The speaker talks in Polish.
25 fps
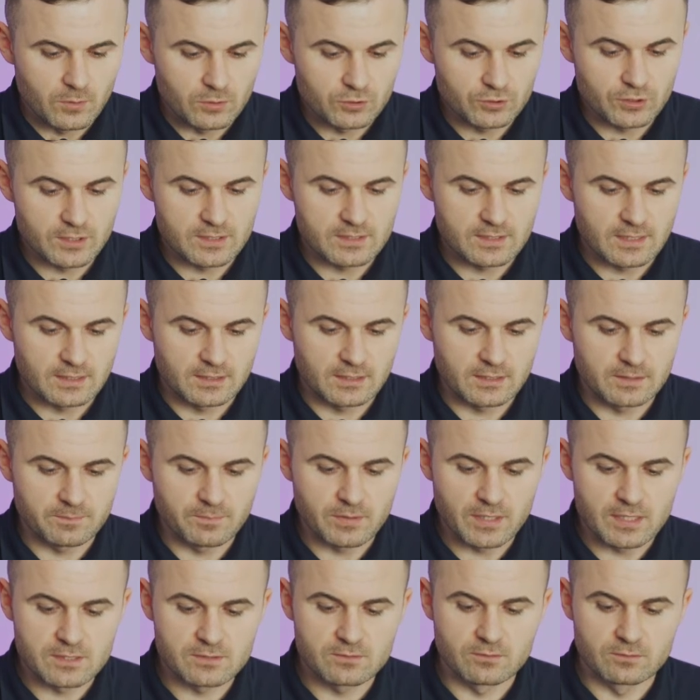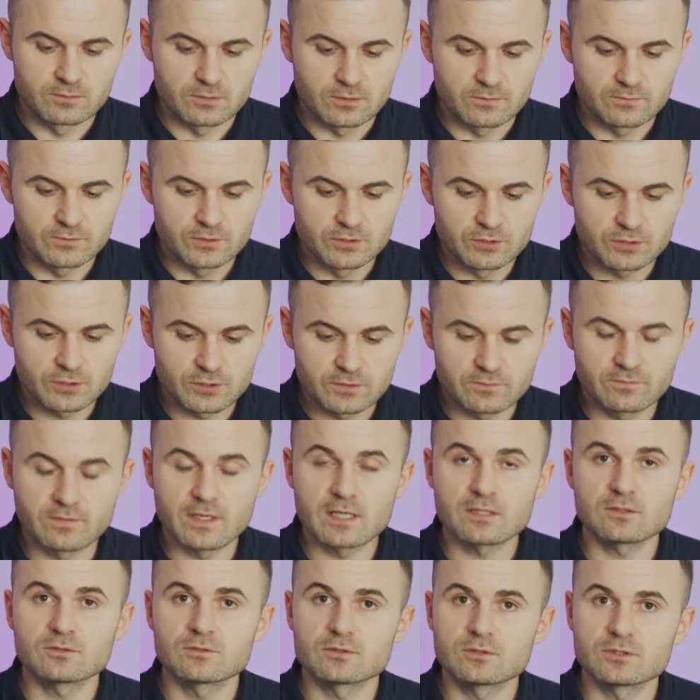Podczas takich prac lutowniczych
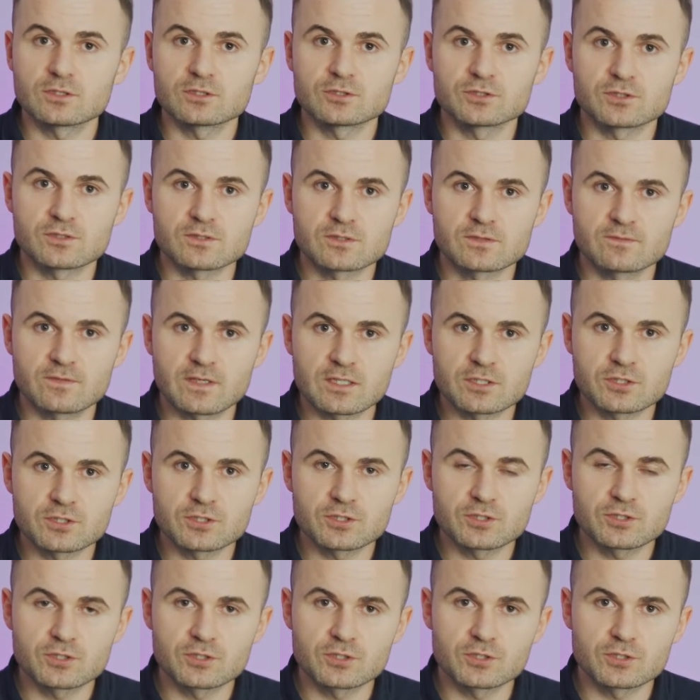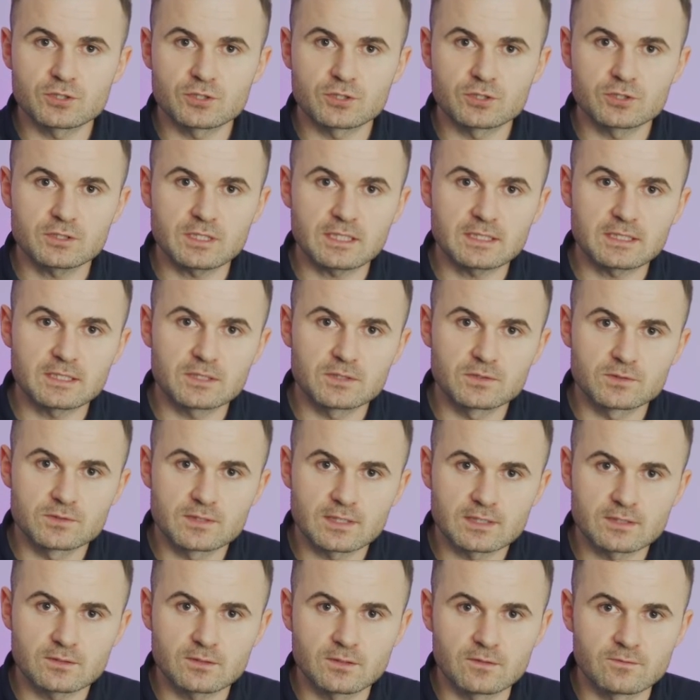warto też rozważyć takie
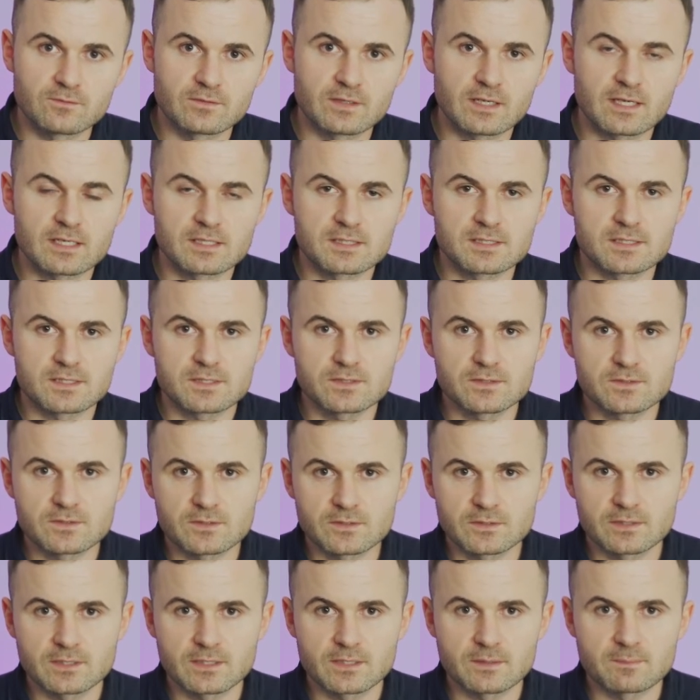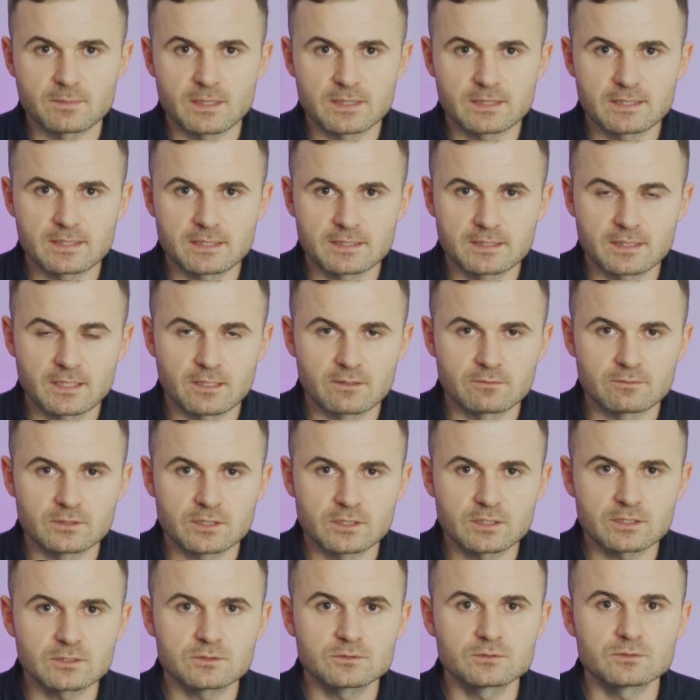dodatkowe akcesoria,
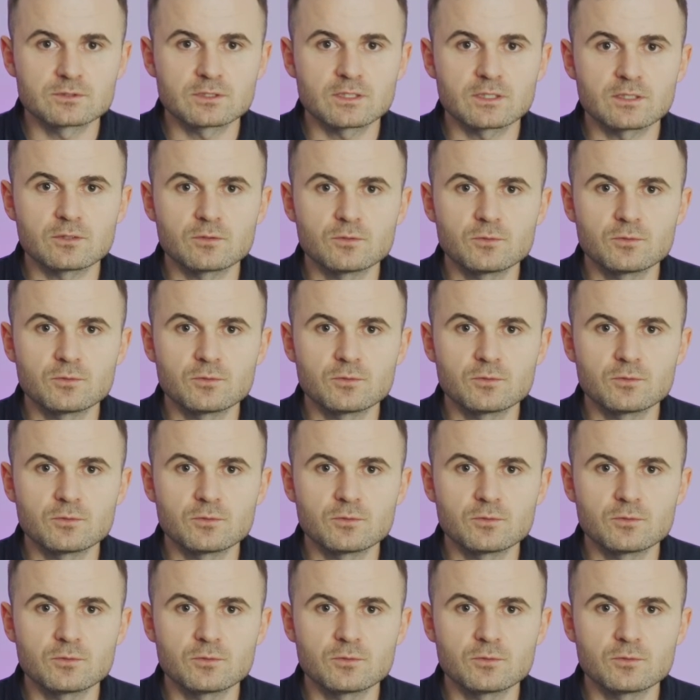materiały, które